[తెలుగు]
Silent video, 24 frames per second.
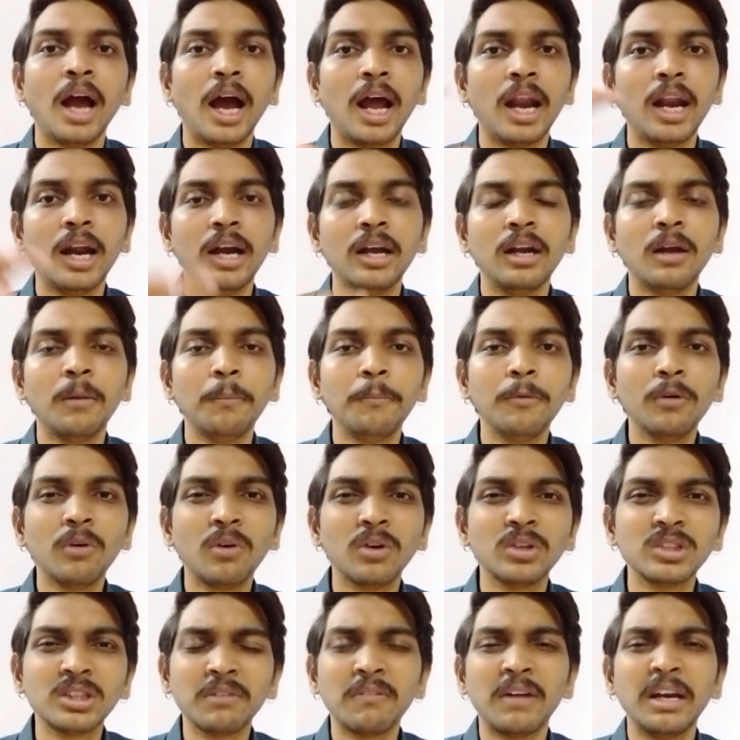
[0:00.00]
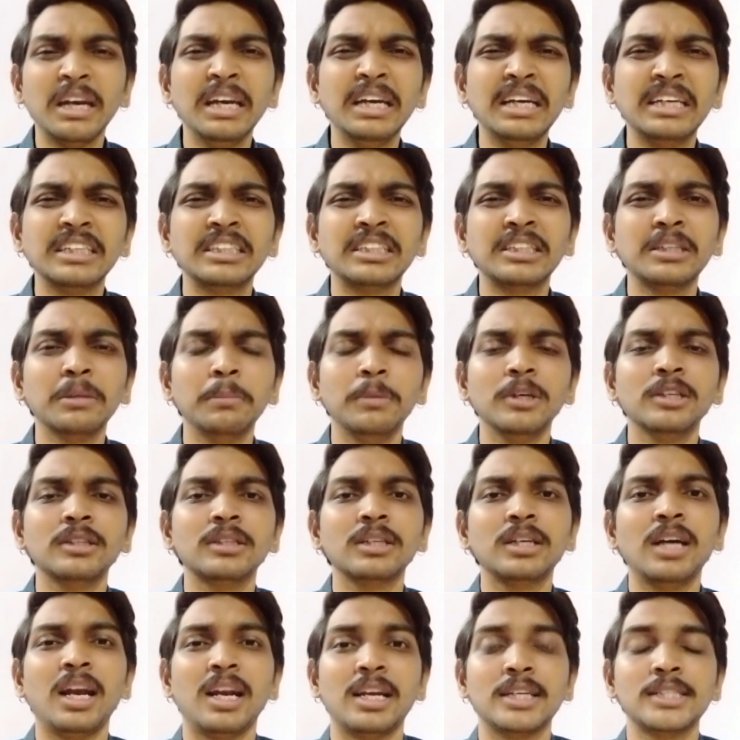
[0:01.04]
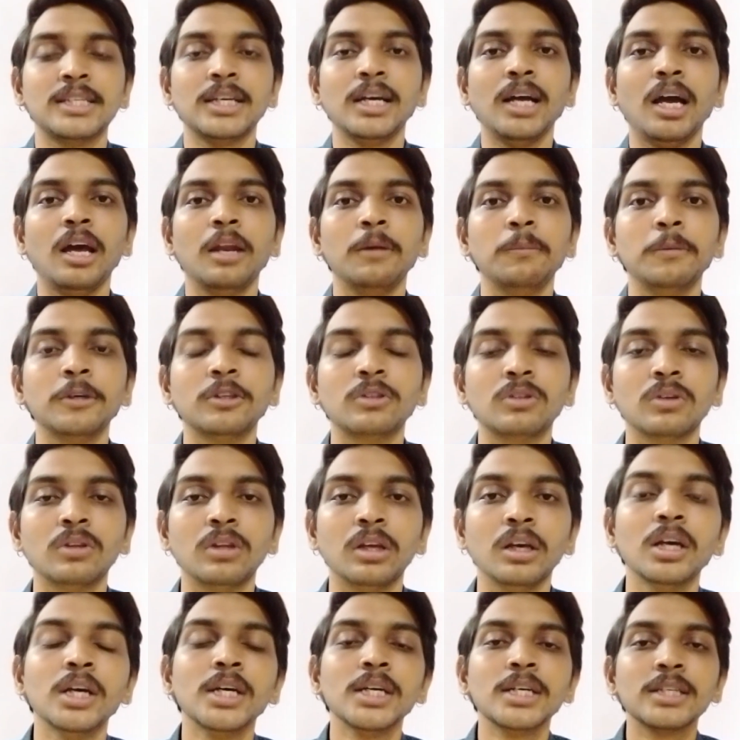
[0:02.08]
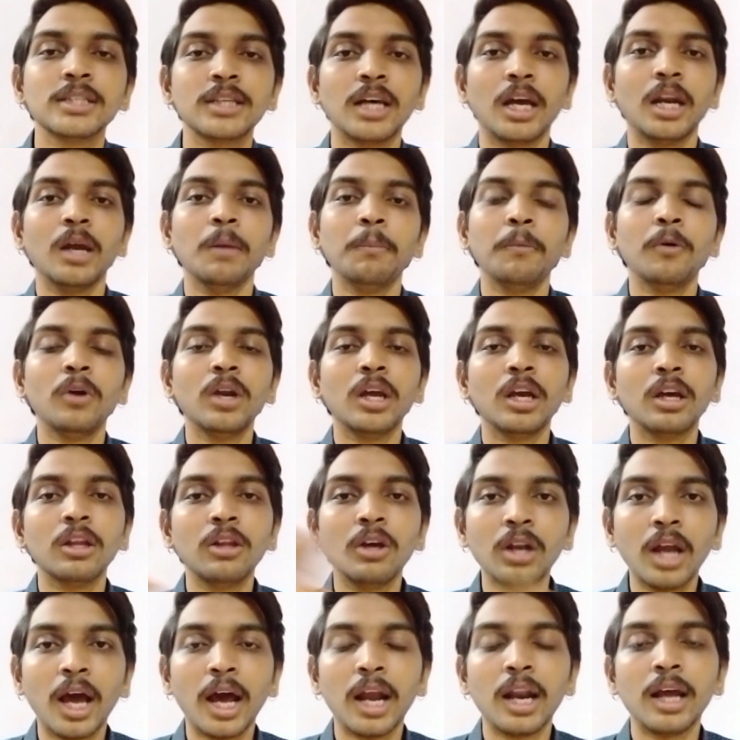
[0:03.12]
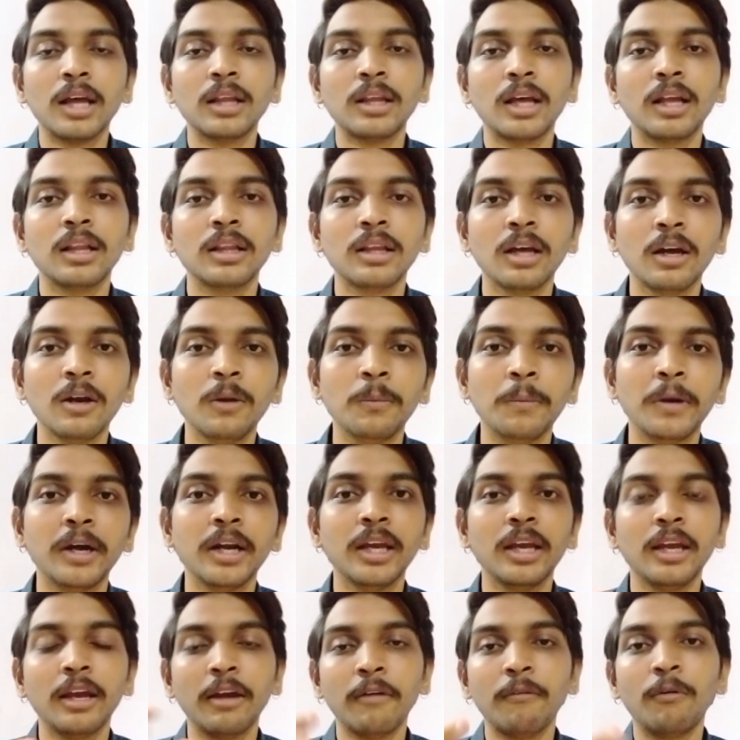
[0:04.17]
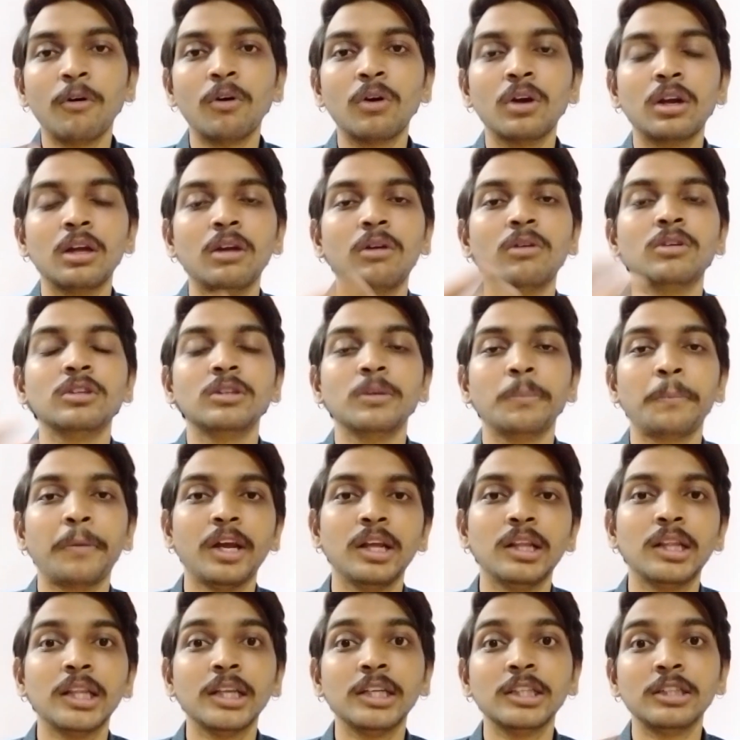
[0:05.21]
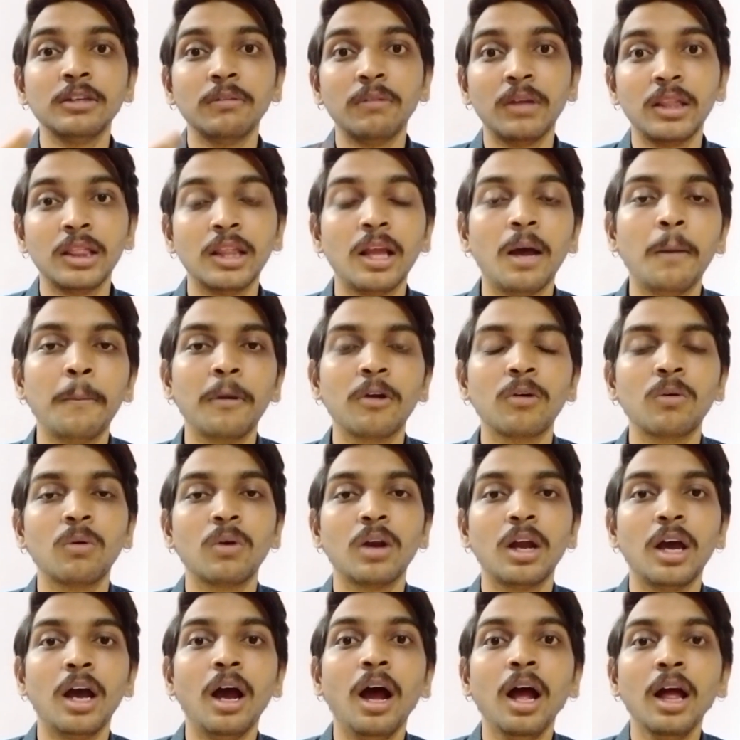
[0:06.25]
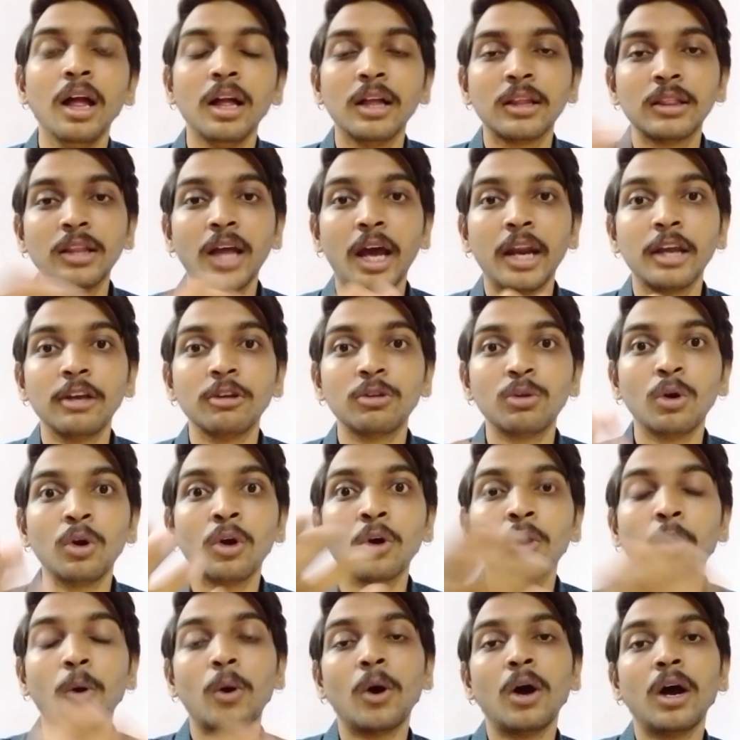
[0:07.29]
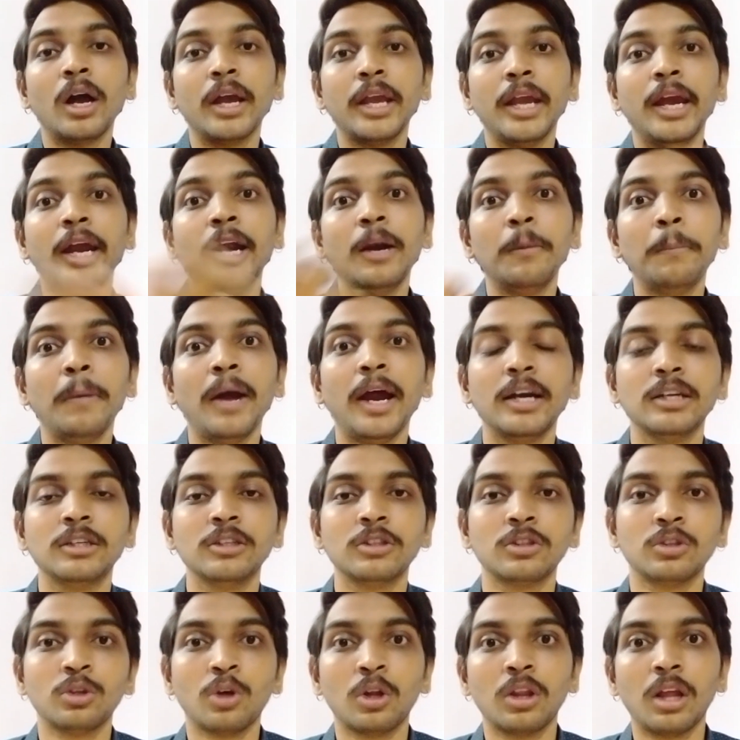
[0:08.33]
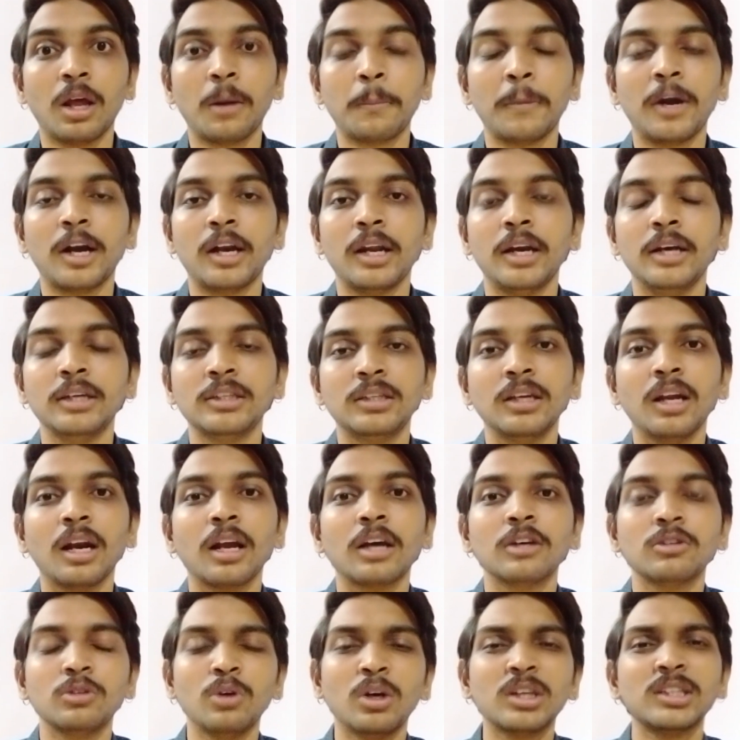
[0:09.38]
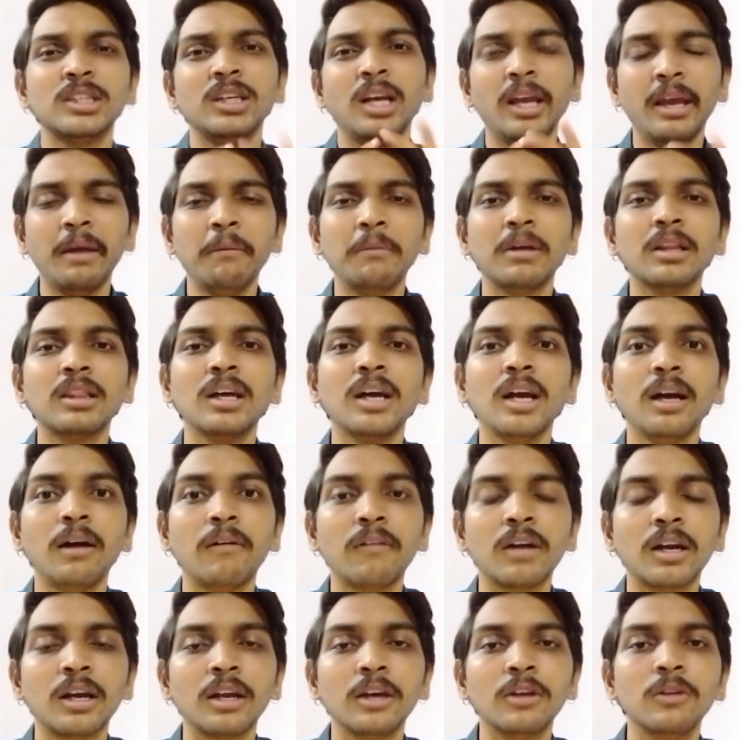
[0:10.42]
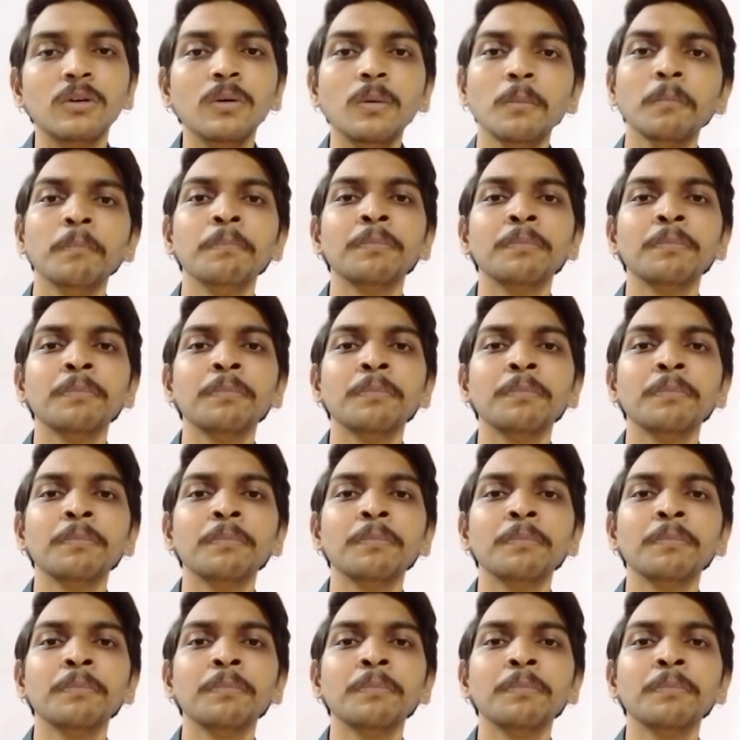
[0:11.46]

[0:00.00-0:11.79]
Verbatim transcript: అలాంటప్పుడు కొంచెం ఇవన్నీ డిస్టర్బెన్స్గా నసగా అనిపిస్తుంది సరే పోనీ ఏదో నానా తంతాలు పడి ఏవో ఒకటి కొంచెం ప్రయత్నించి విందాం అనుకున్నా దానికి తోడు ఒక ఏడ్ ప్యాడ్ చేస్తుంది అనమాట ఎడిషనల్గా సో అసలు ఏం అర్థం కావట్లేదు